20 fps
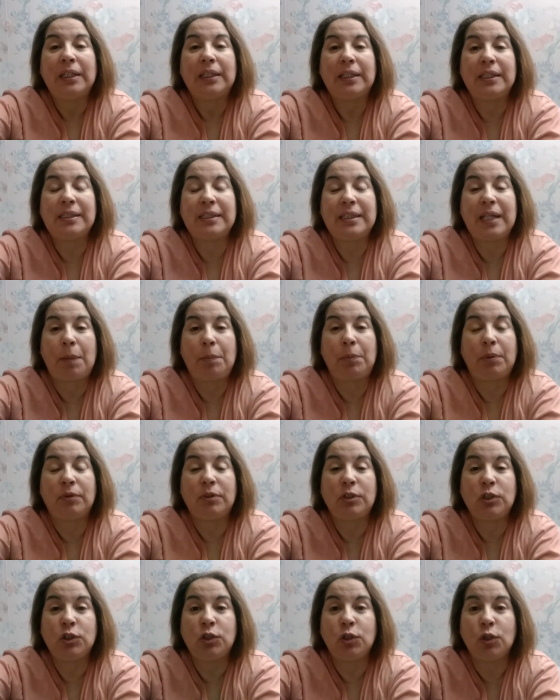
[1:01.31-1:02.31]
que sea
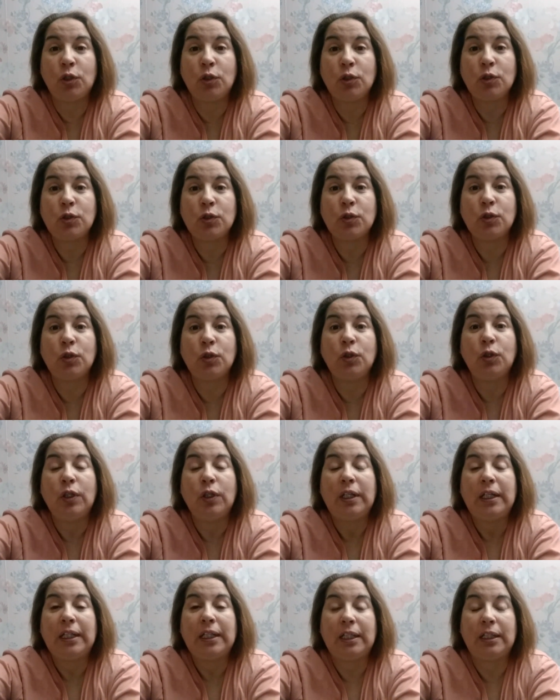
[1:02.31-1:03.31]
provechoso,
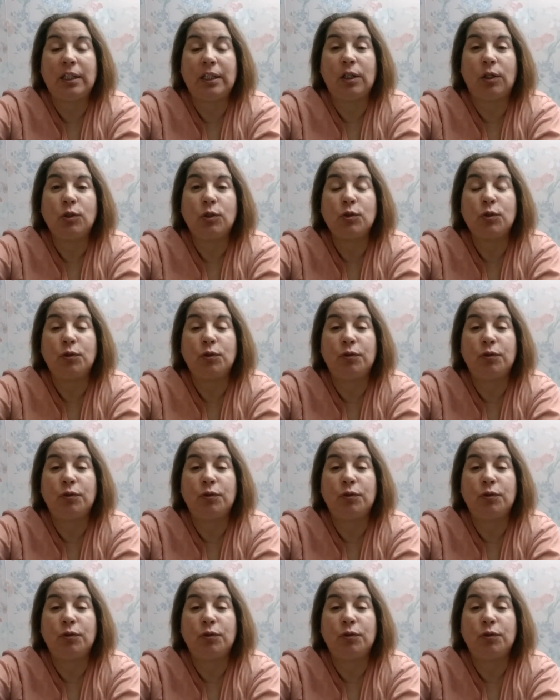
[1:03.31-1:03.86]
que esté con su